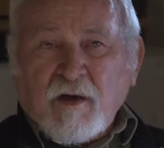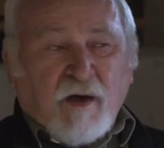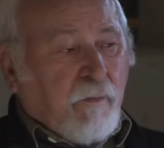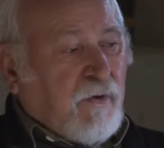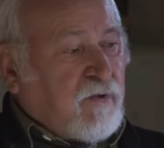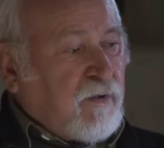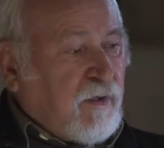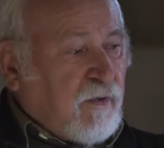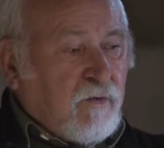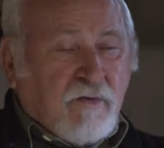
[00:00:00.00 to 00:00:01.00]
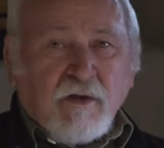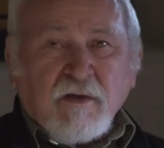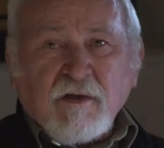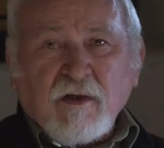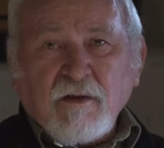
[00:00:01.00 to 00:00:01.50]
a maszyna do
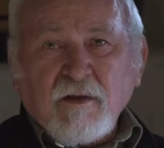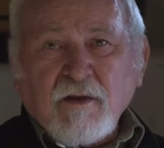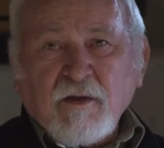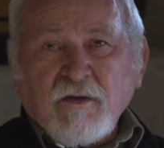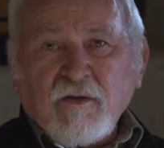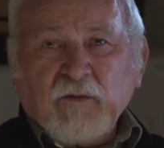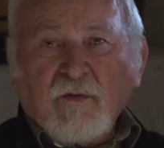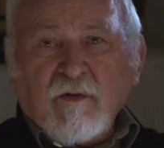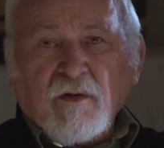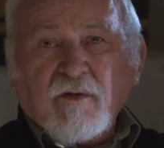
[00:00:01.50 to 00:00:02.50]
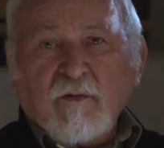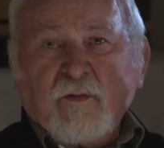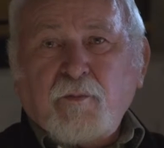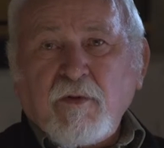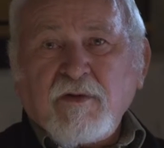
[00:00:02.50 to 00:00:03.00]
szycia to, była, to
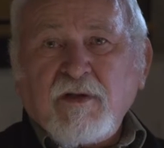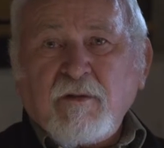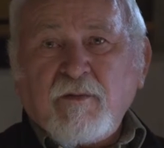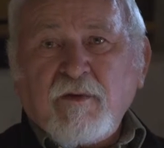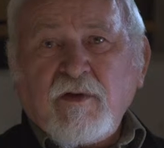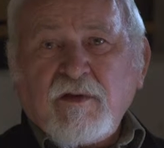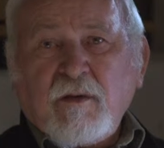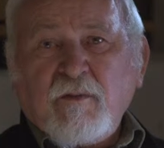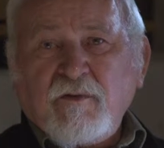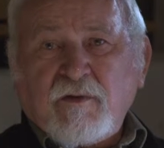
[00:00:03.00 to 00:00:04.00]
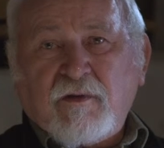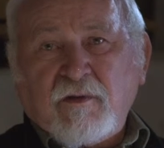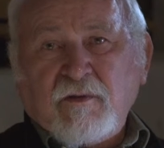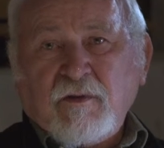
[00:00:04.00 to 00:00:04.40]
był postęp niesamowity.